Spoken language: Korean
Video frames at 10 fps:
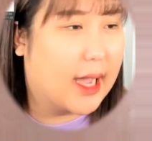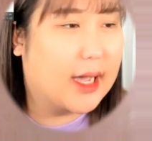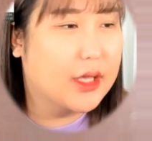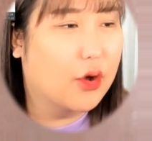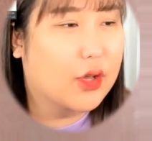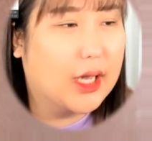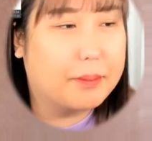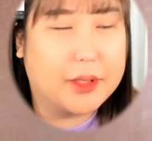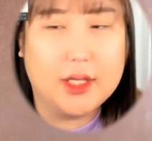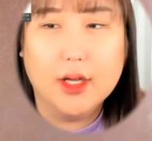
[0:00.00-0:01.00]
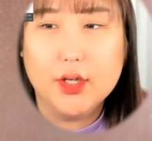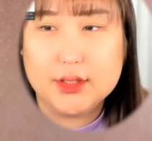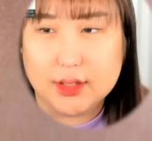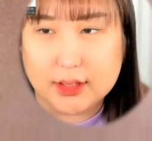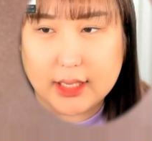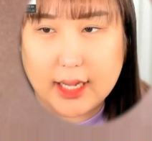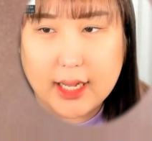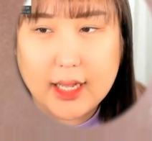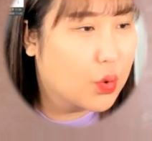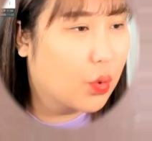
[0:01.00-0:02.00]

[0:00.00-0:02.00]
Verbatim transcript: 아까 여기가 비어있었다.